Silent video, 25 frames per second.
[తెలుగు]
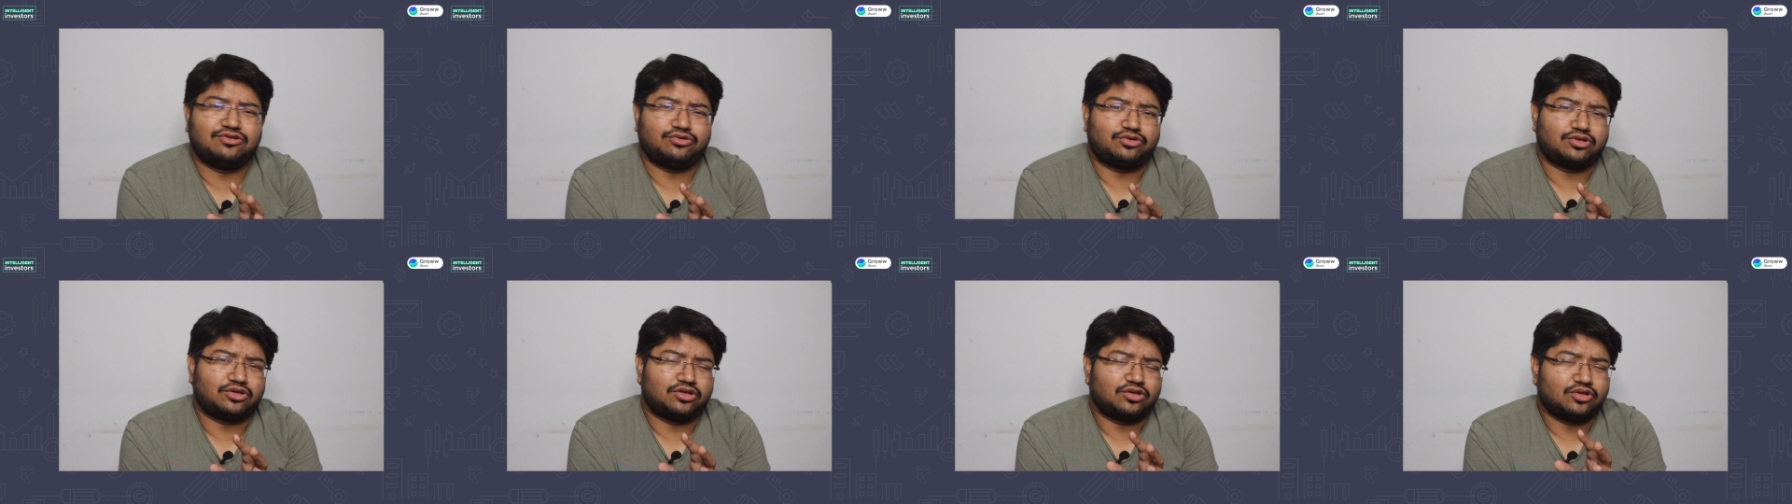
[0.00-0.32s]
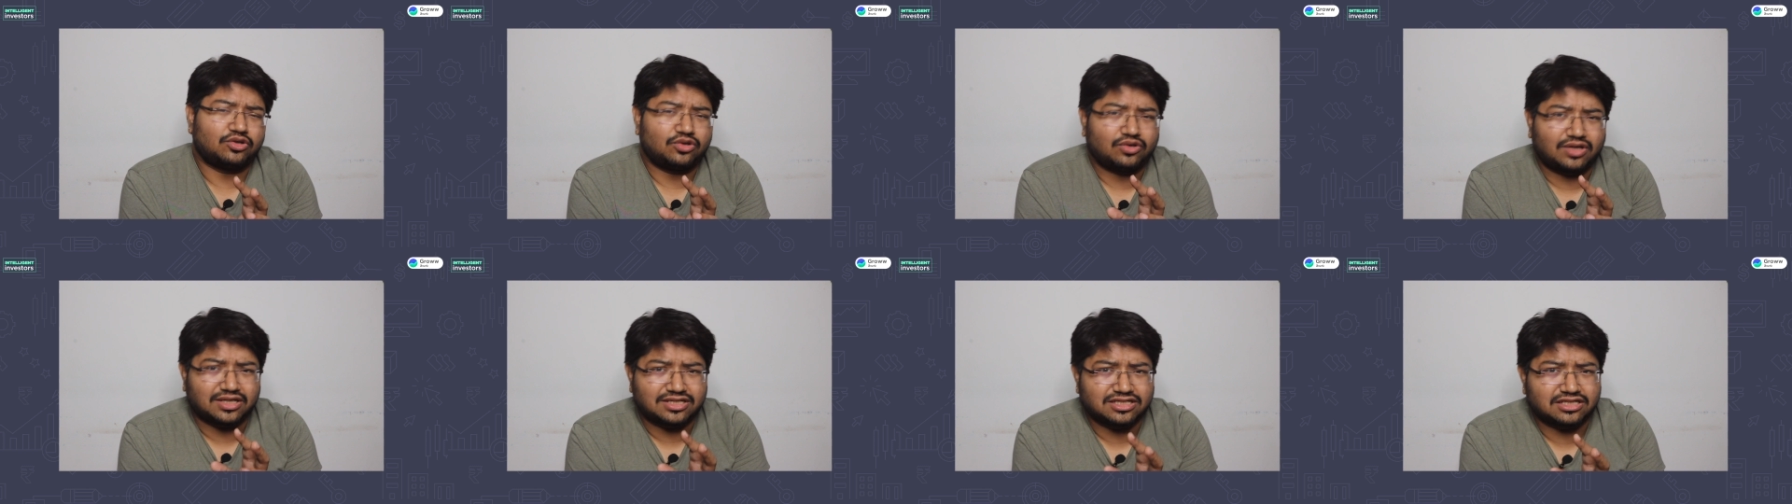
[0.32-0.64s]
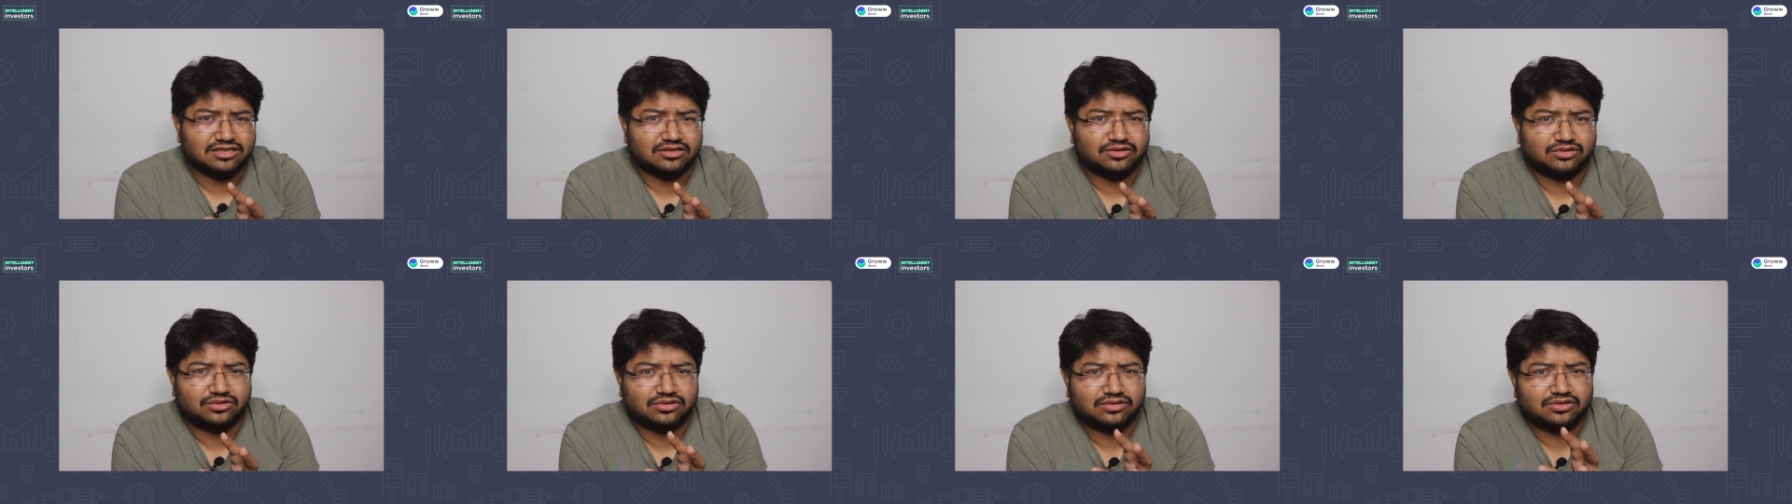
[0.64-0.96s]
జీవితంలో
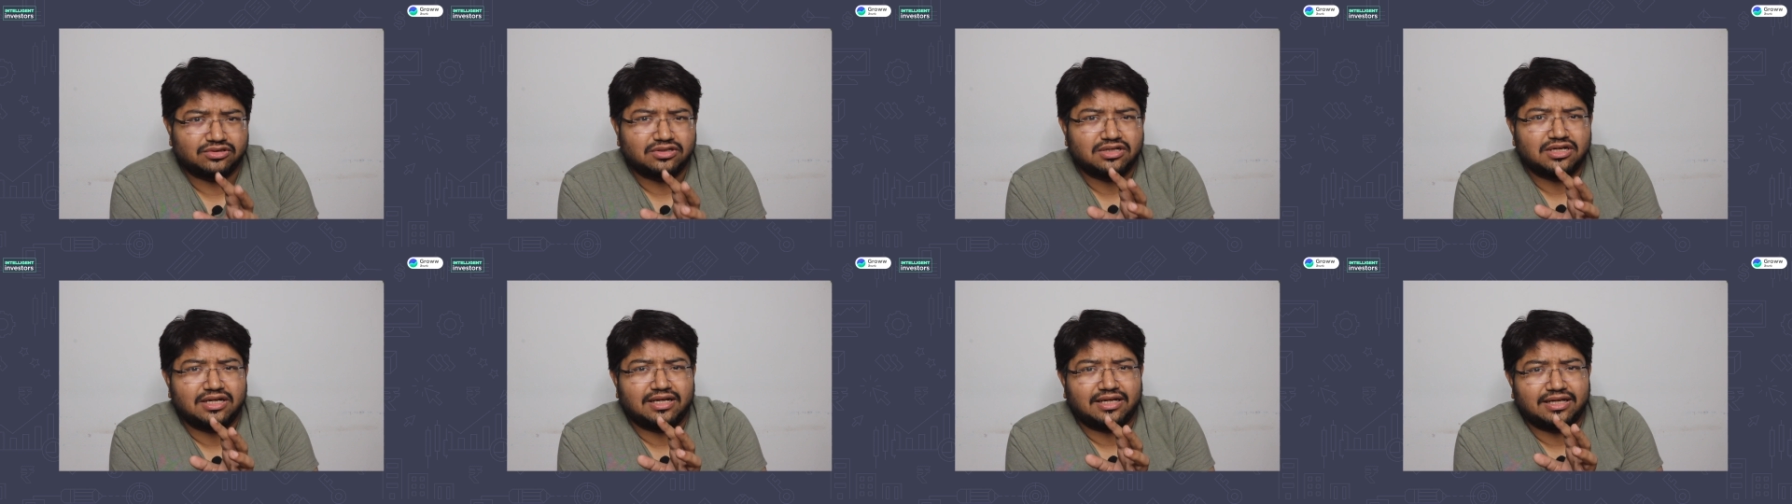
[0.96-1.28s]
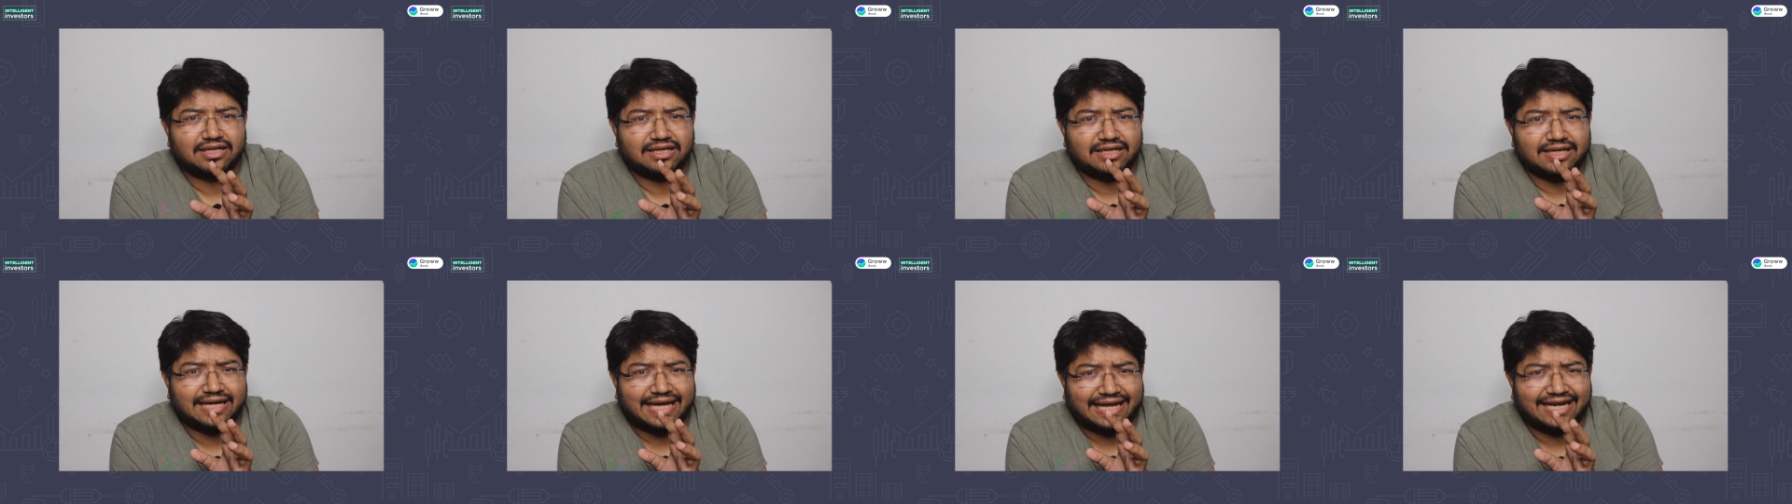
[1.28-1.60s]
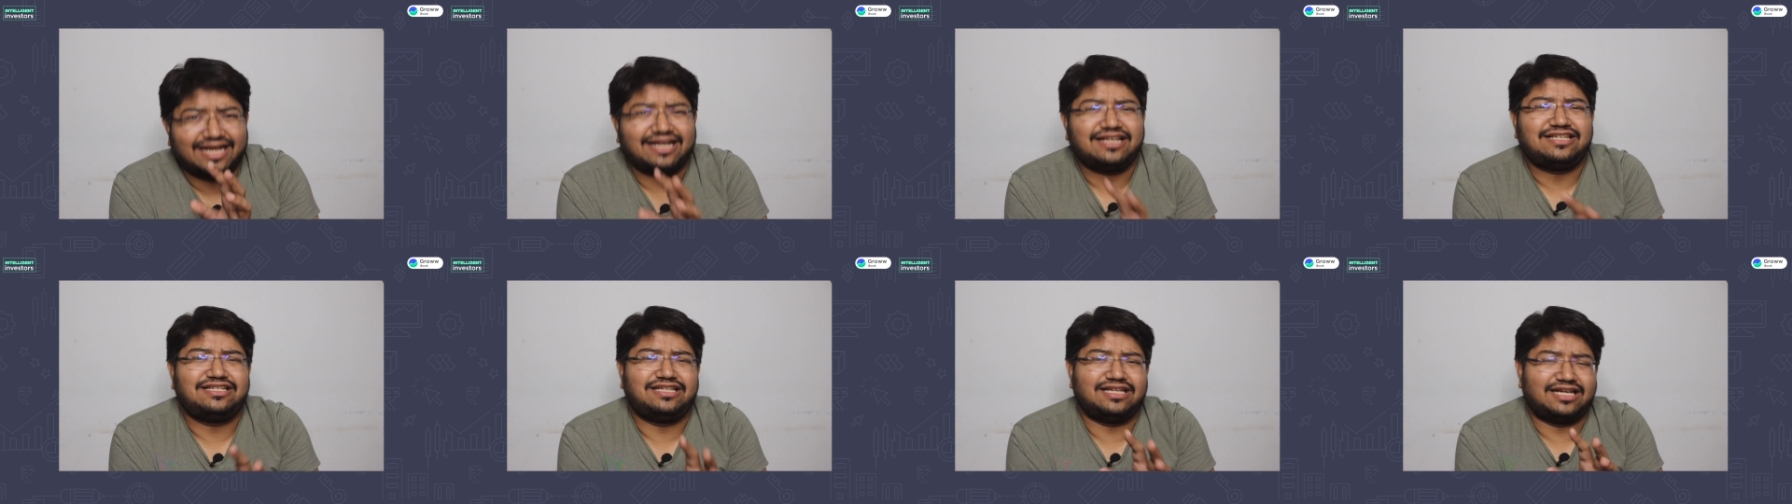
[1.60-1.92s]
అసలు
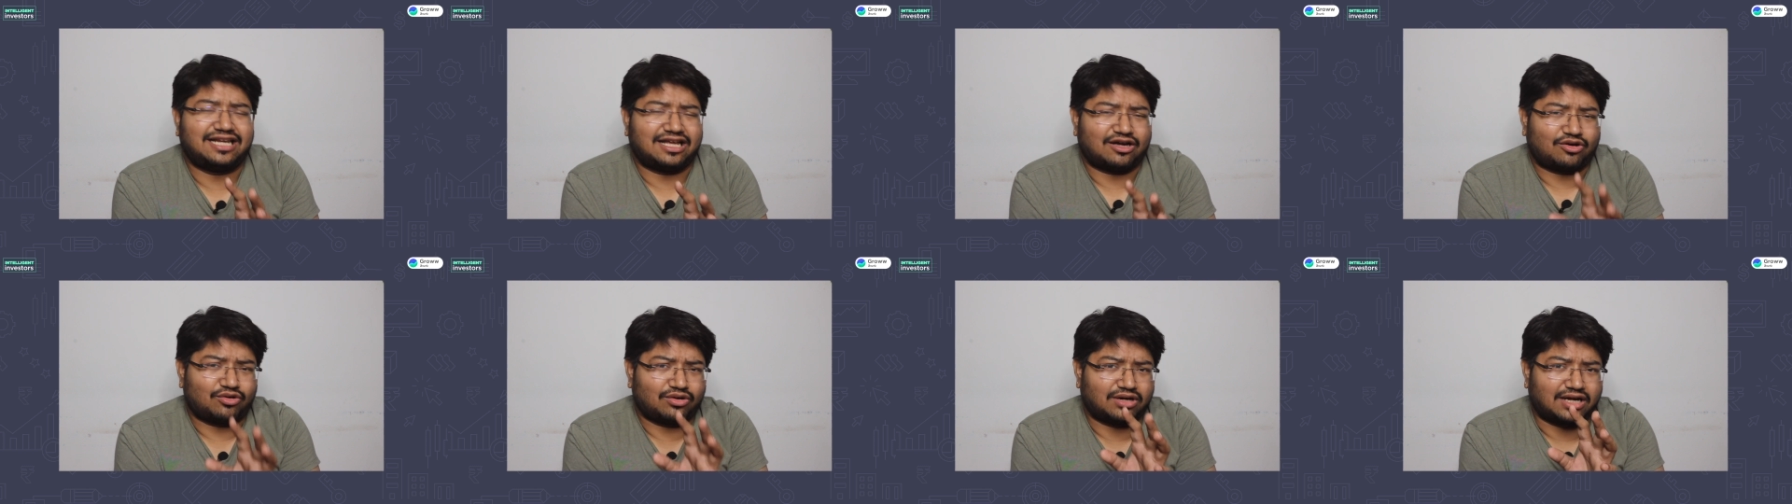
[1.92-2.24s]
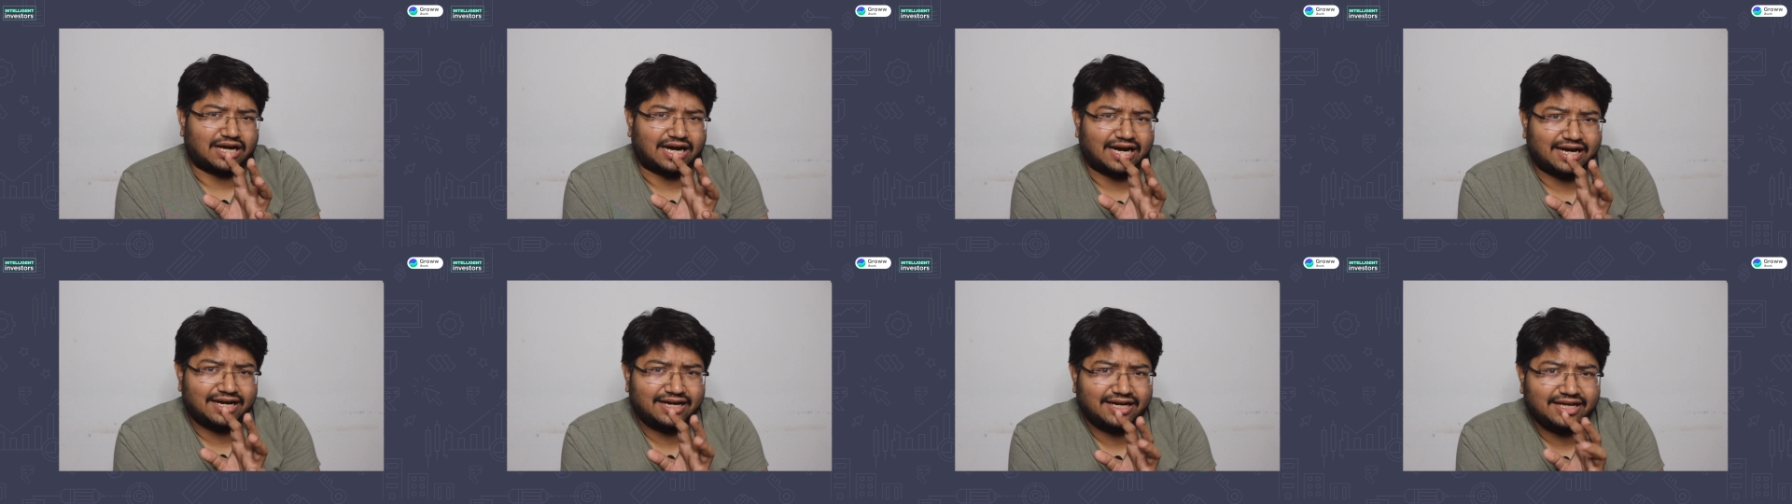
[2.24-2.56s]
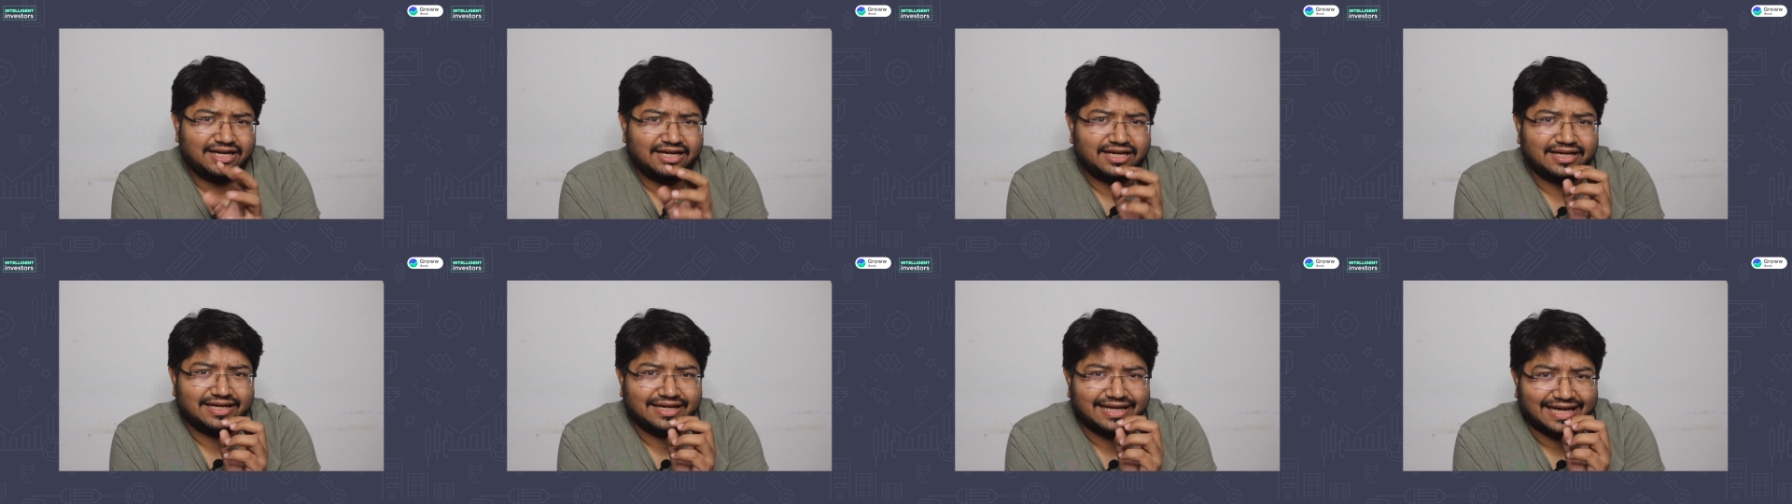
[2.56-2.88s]
ఎనర్జీ లేకుండా అంటే